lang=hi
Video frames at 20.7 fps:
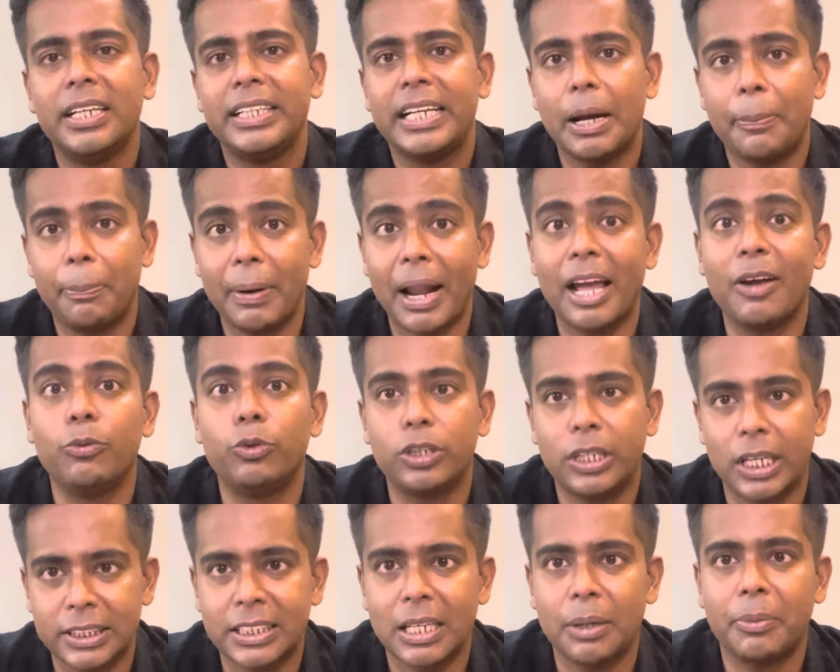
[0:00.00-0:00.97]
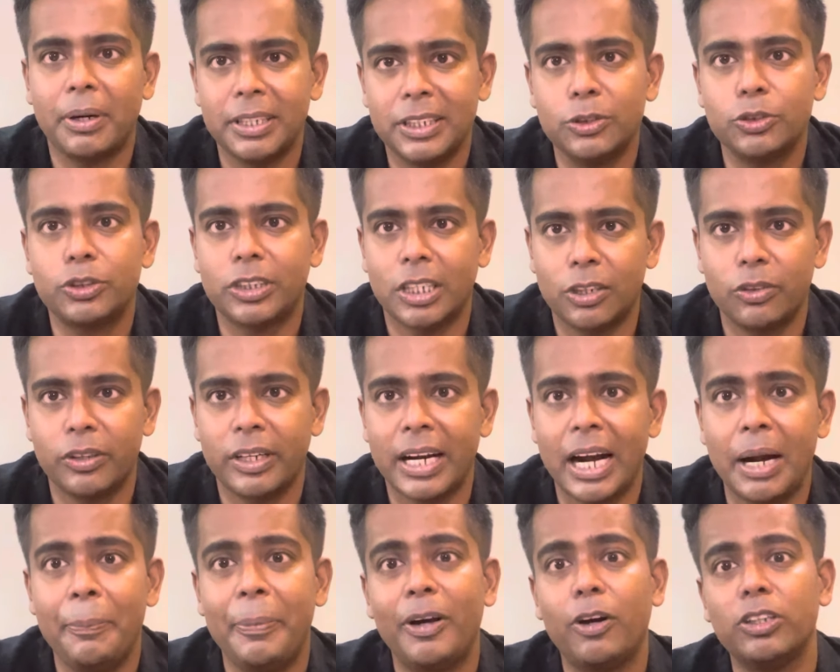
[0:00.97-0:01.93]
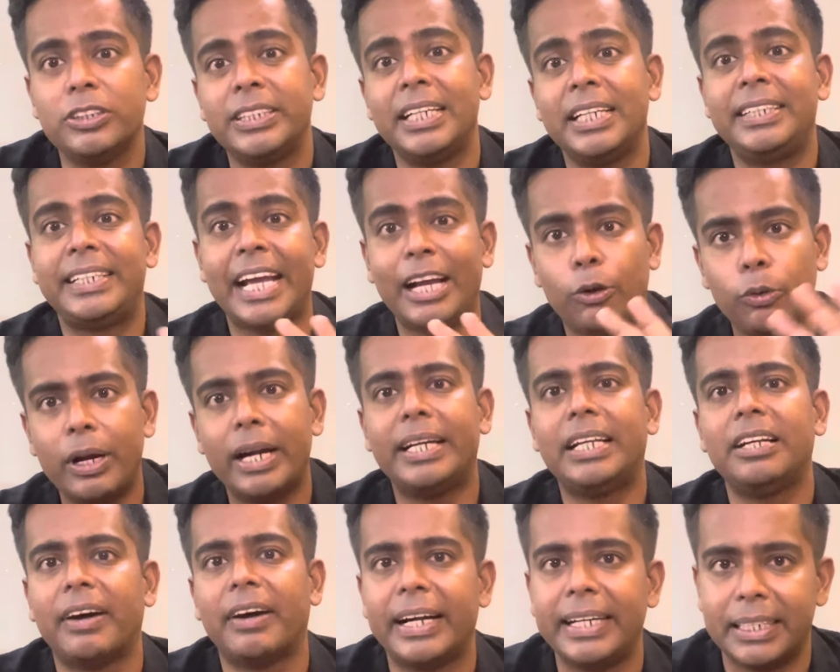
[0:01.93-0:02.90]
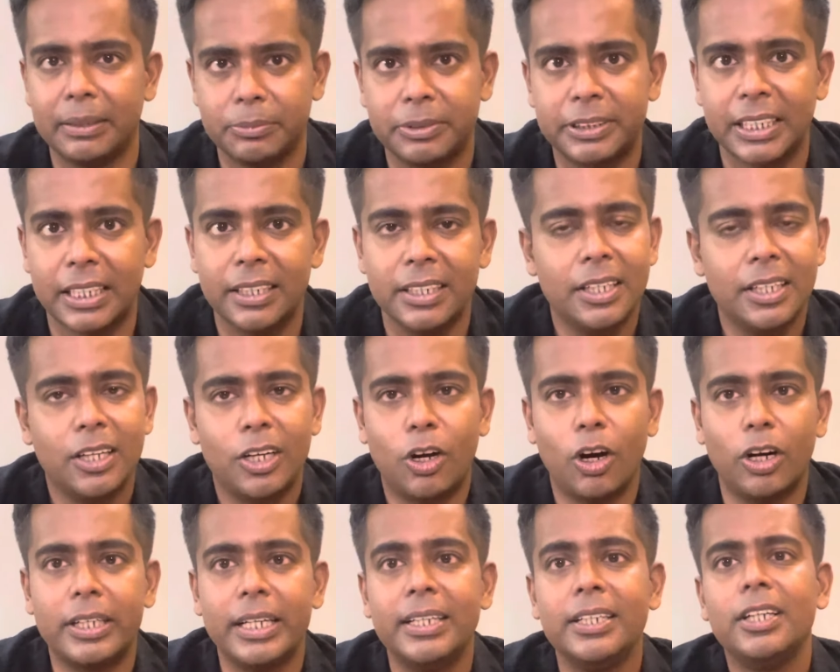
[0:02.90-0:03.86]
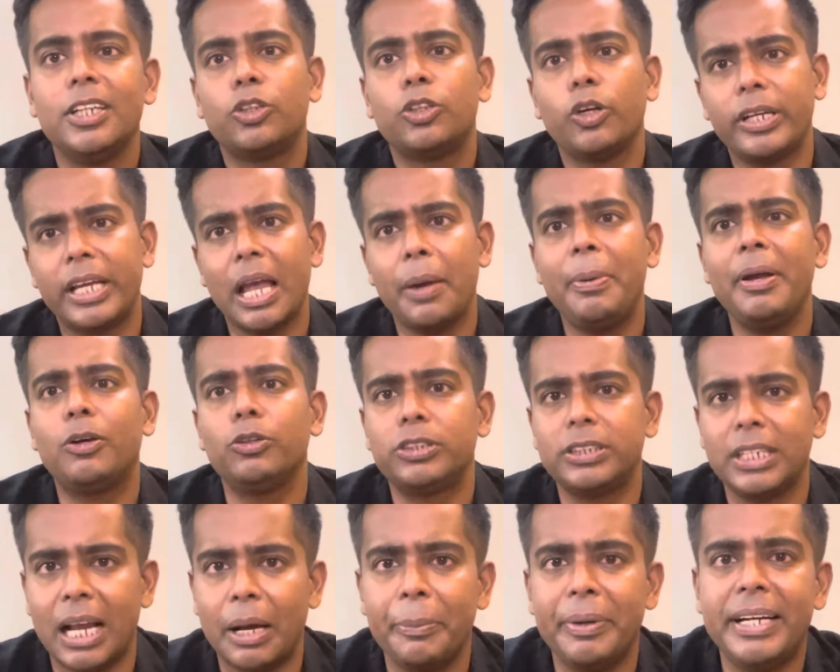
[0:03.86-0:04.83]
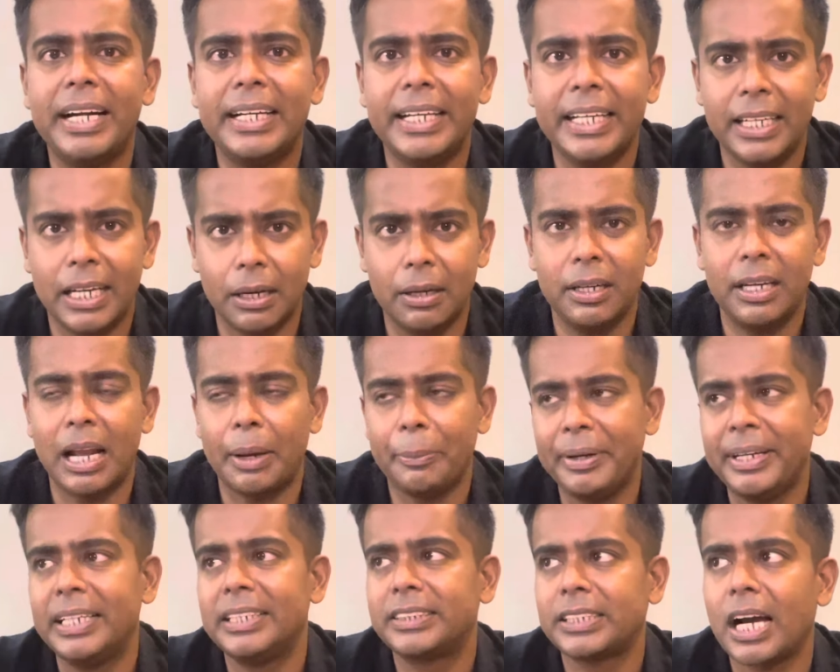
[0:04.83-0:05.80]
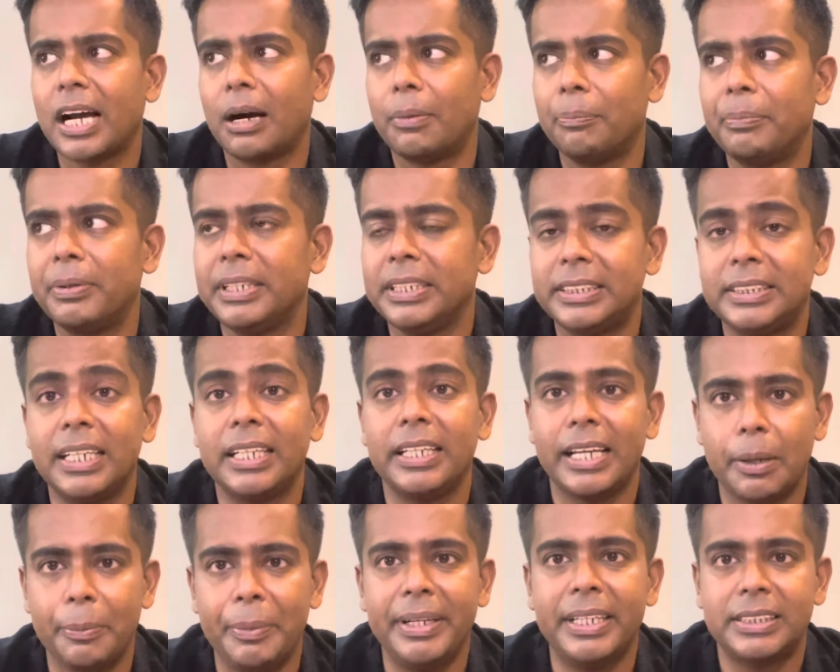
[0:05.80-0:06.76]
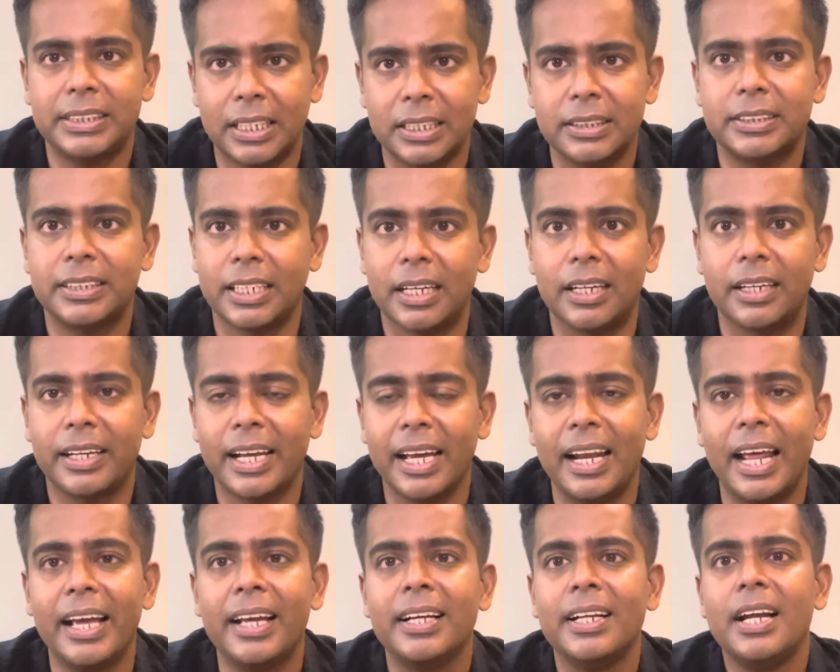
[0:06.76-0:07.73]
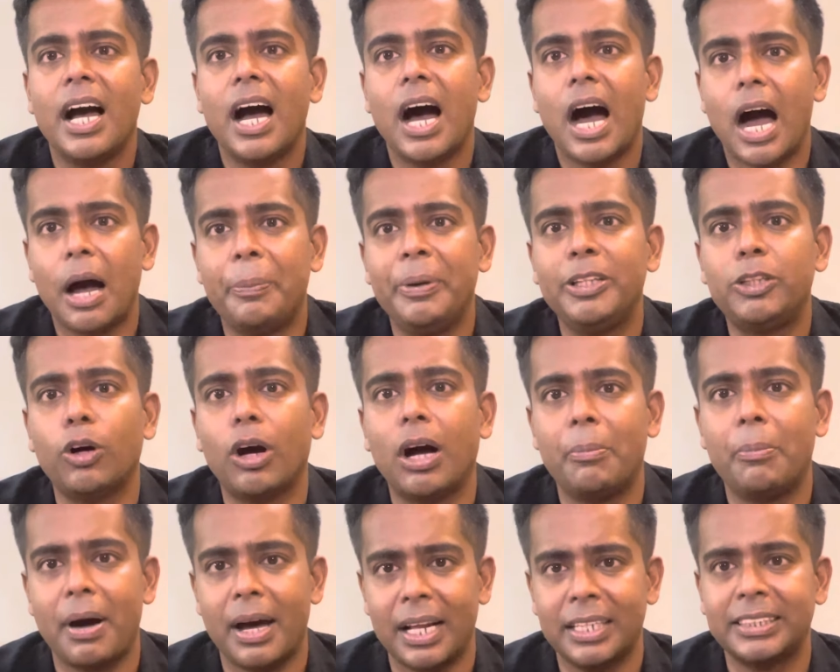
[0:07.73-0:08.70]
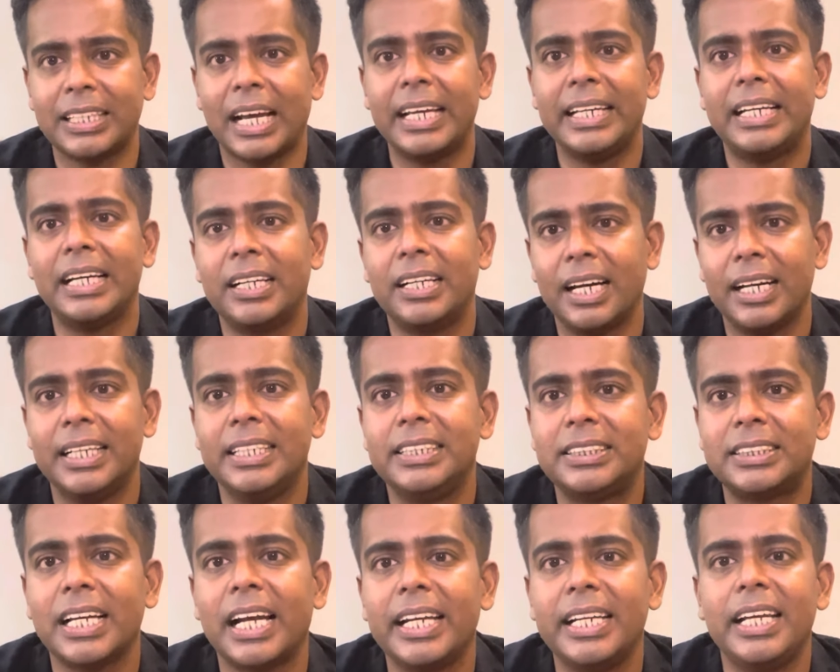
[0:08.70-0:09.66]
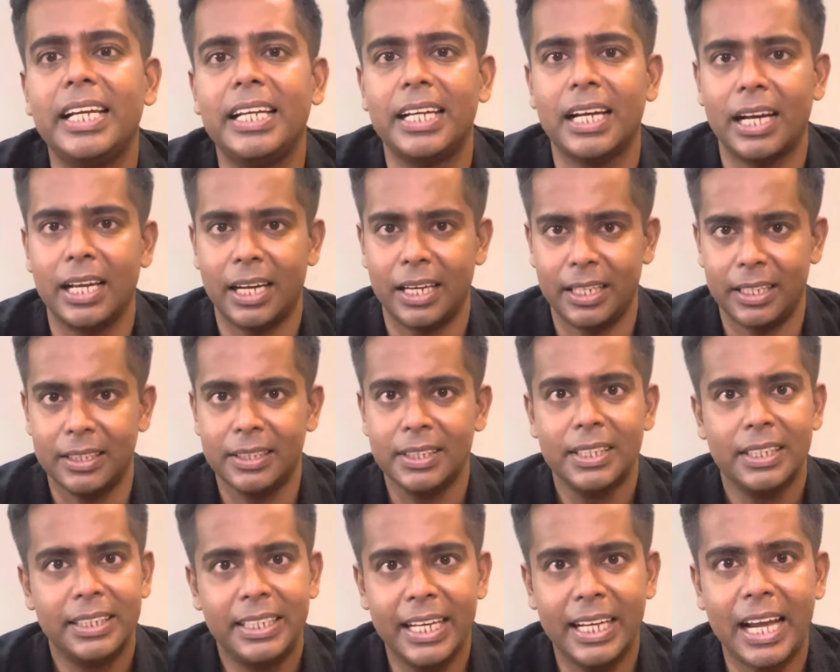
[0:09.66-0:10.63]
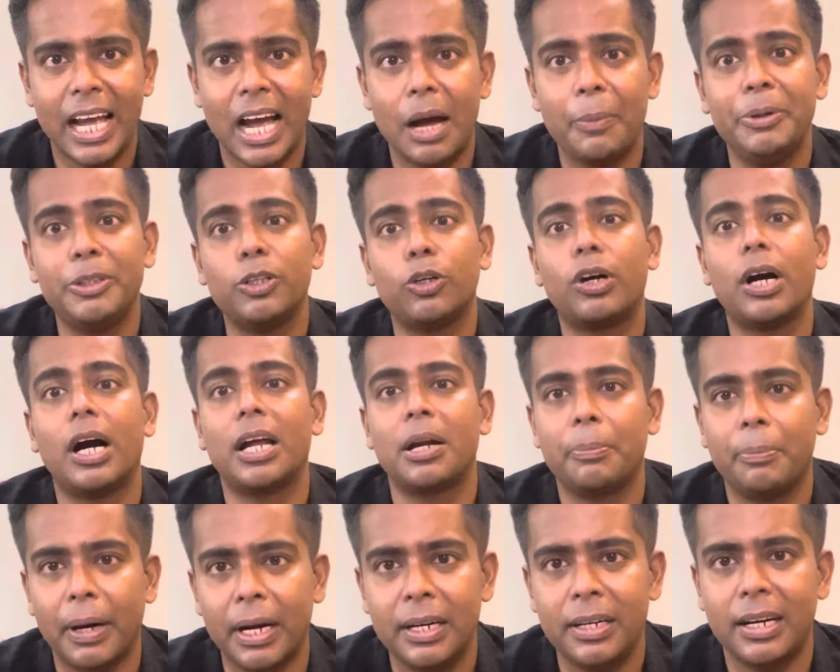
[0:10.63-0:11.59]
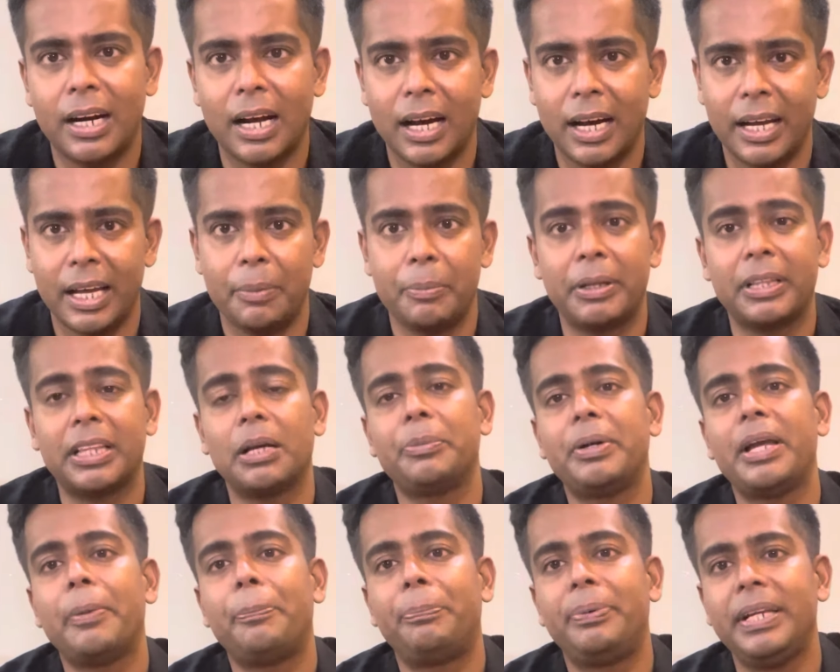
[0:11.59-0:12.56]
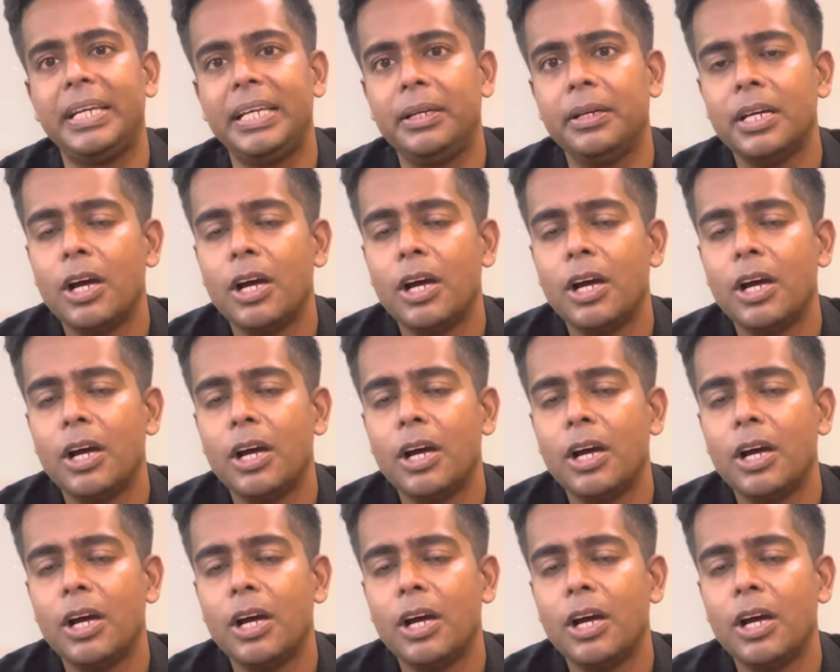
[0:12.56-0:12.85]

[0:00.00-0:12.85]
या प्लाईवुड का सामान यूज करोगे राइट बिकॉज ये डेकोरेटिव आइटम्स है गॉट इट तो ये भी कुछ लेमिनेटिंग लेमिनेट्स का कंपनीज ने ये भी डिस्कस किया कि लाइक अभी तो हमारा साइकिल का हिस्सा ही नहीं आया है ठीक है अभी तो घर बन रहा है मतलब ये प्री